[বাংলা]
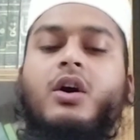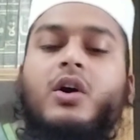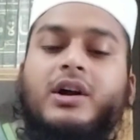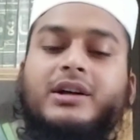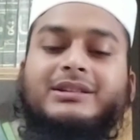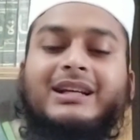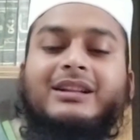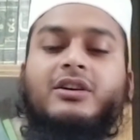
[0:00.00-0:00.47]

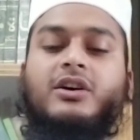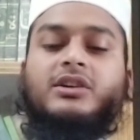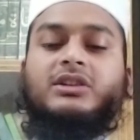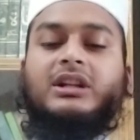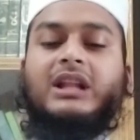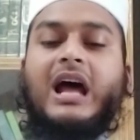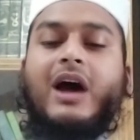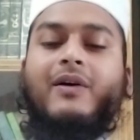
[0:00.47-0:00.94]
অর্থাৎ
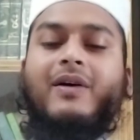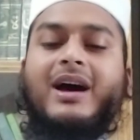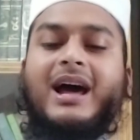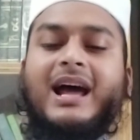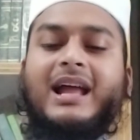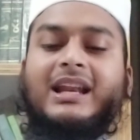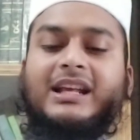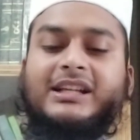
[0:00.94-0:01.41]
হজরত হাওয়া
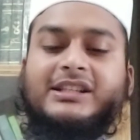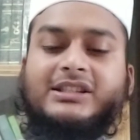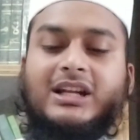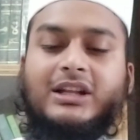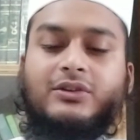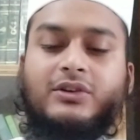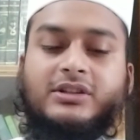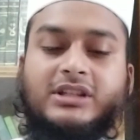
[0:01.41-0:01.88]
আলহ
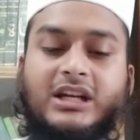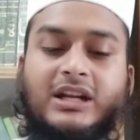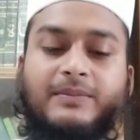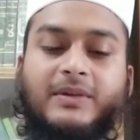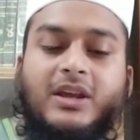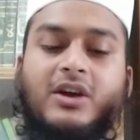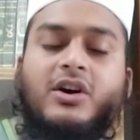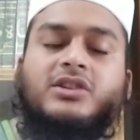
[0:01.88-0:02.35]

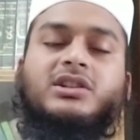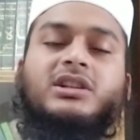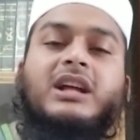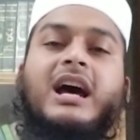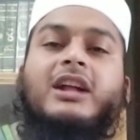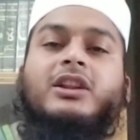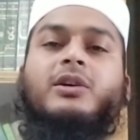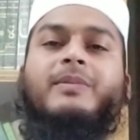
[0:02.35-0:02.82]
ইসলাতামকে হজরত
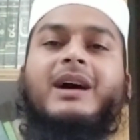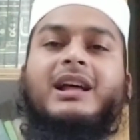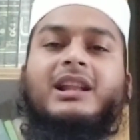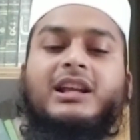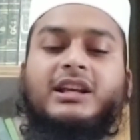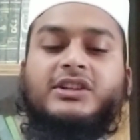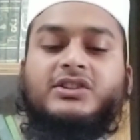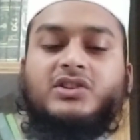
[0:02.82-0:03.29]
আদম
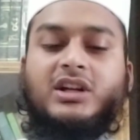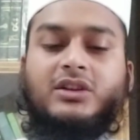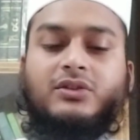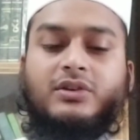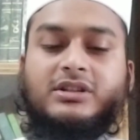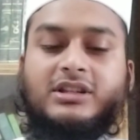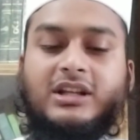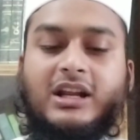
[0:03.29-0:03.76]
আলহ
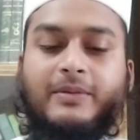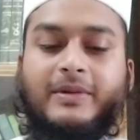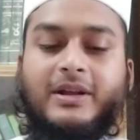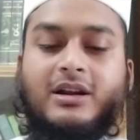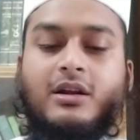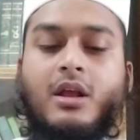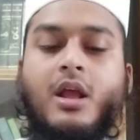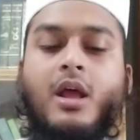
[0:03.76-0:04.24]

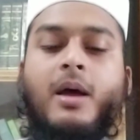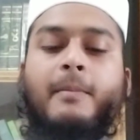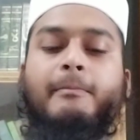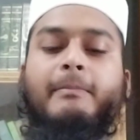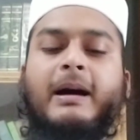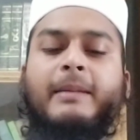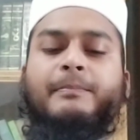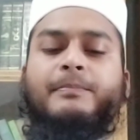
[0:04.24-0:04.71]
ইসলাতামের
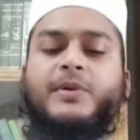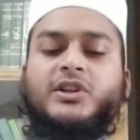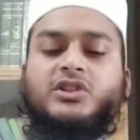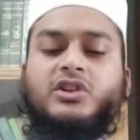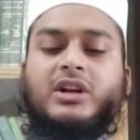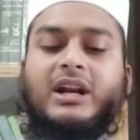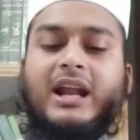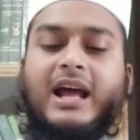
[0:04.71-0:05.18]
বাম
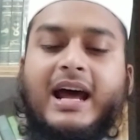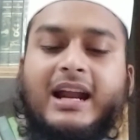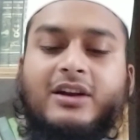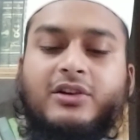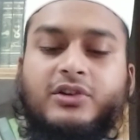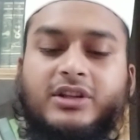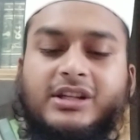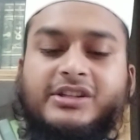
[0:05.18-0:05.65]
পাজরের
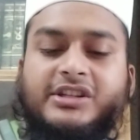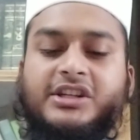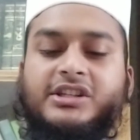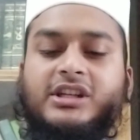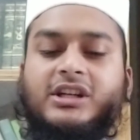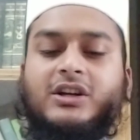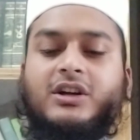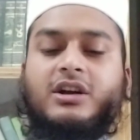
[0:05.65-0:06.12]
হার হতে
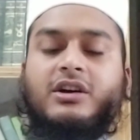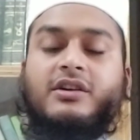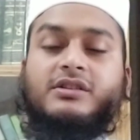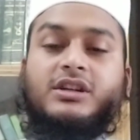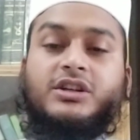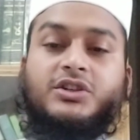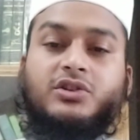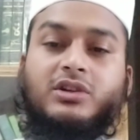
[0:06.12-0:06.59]
সৃষ্টি করা
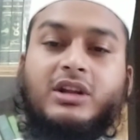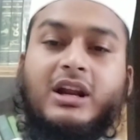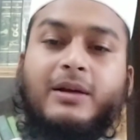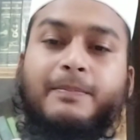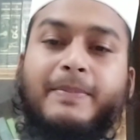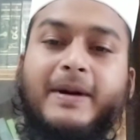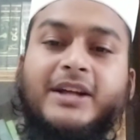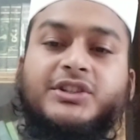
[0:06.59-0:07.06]
হয়েছে সুতরাং
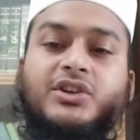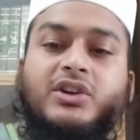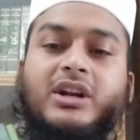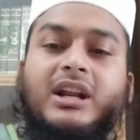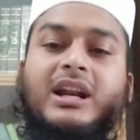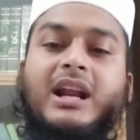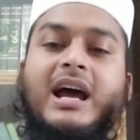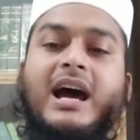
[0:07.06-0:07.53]

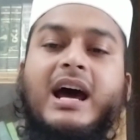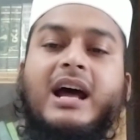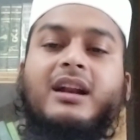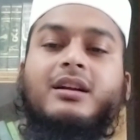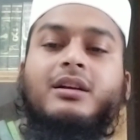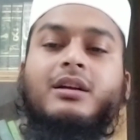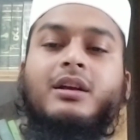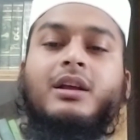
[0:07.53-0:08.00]
পাজরের
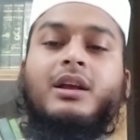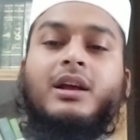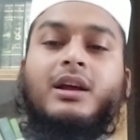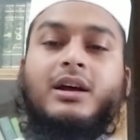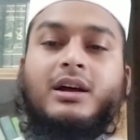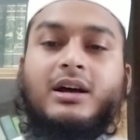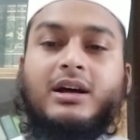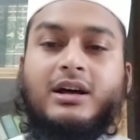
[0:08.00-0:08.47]
হার
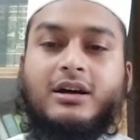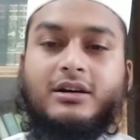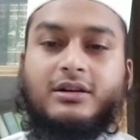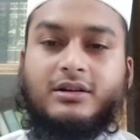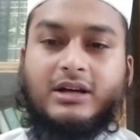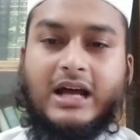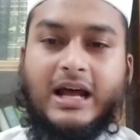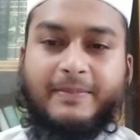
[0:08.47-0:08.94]

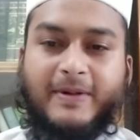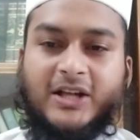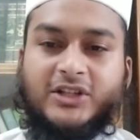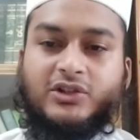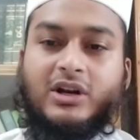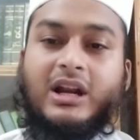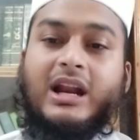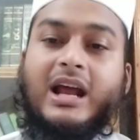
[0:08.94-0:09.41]

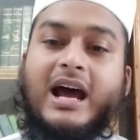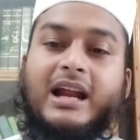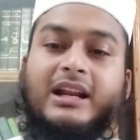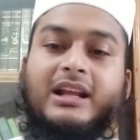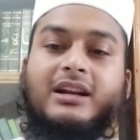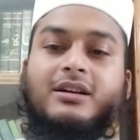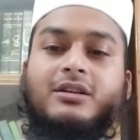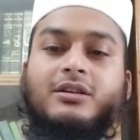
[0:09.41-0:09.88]
পাজরের
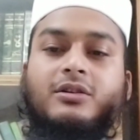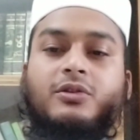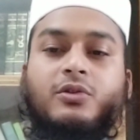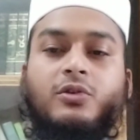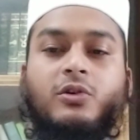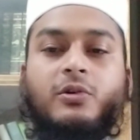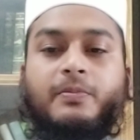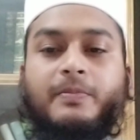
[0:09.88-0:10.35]
হারের
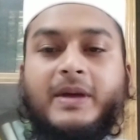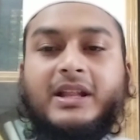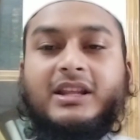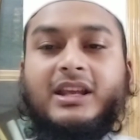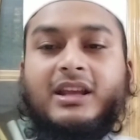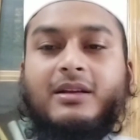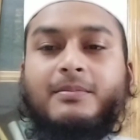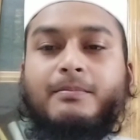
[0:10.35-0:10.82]
রোগ
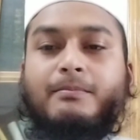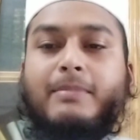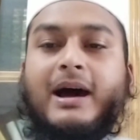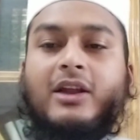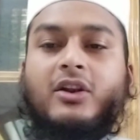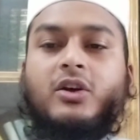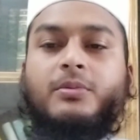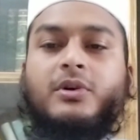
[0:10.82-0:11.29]
ব্যাধি
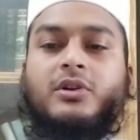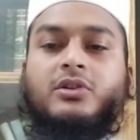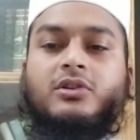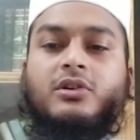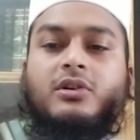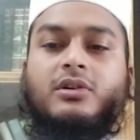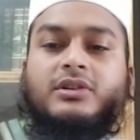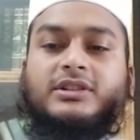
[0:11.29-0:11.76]
ভালো
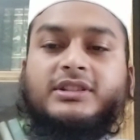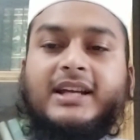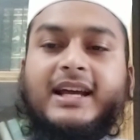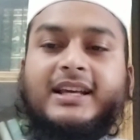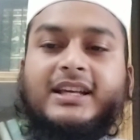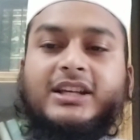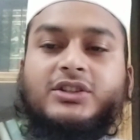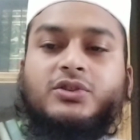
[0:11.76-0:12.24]
মন্দ যা
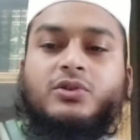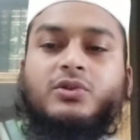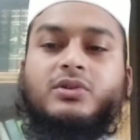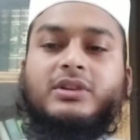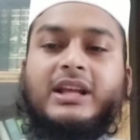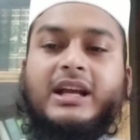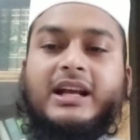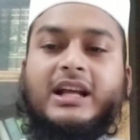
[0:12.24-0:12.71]
কিছু
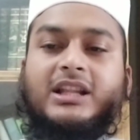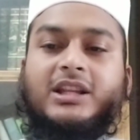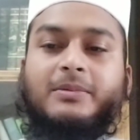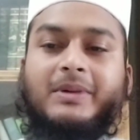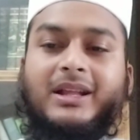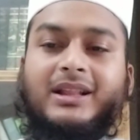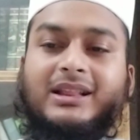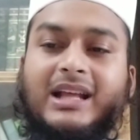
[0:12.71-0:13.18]
দেখা
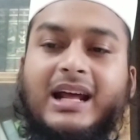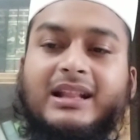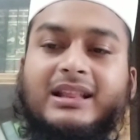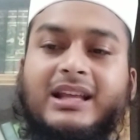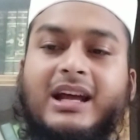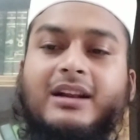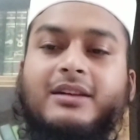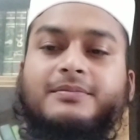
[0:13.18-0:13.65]
দিবে তা
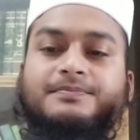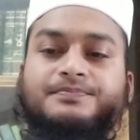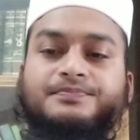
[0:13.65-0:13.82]
তার